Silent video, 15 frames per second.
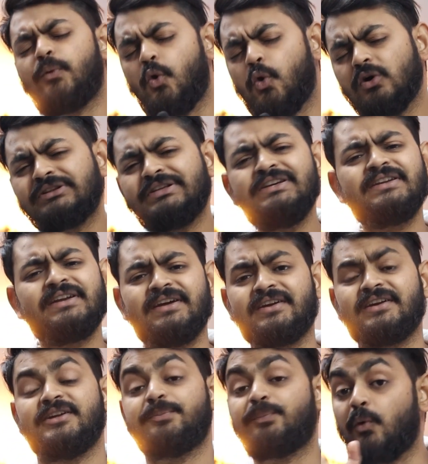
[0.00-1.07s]
बहुत ही
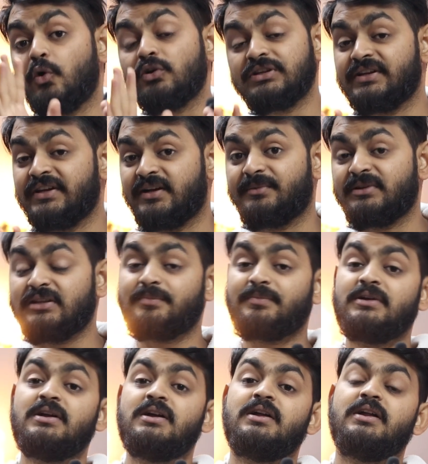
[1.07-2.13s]
रेयरली बहुत ही रेयर मतलब